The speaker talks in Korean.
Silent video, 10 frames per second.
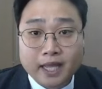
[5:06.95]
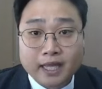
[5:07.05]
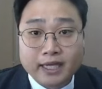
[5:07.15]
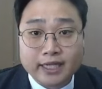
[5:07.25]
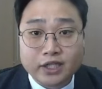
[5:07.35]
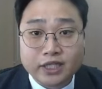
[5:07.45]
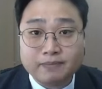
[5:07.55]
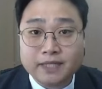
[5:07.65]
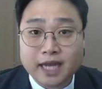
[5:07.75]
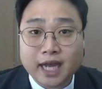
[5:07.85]
그래서
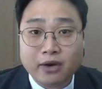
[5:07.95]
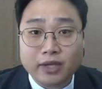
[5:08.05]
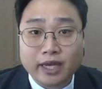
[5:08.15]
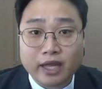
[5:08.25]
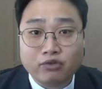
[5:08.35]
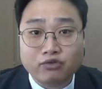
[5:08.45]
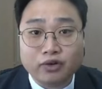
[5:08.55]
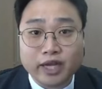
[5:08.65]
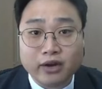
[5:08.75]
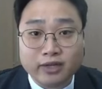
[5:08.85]
십자가로 인해
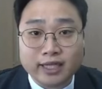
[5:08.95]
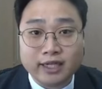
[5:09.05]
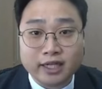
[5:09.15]
구원의 역사를